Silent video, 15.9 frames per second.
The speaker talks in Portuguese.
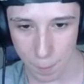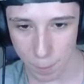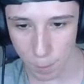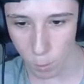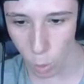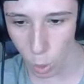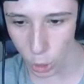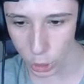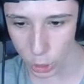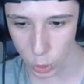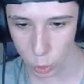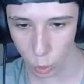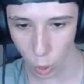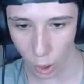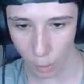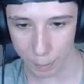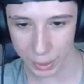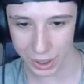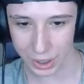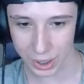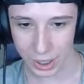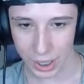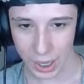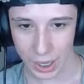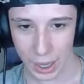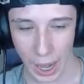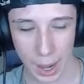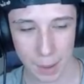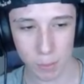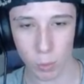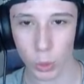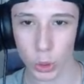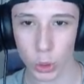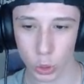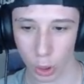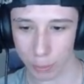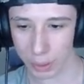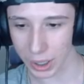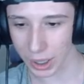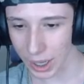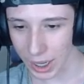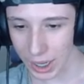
muito OP. É muito OP.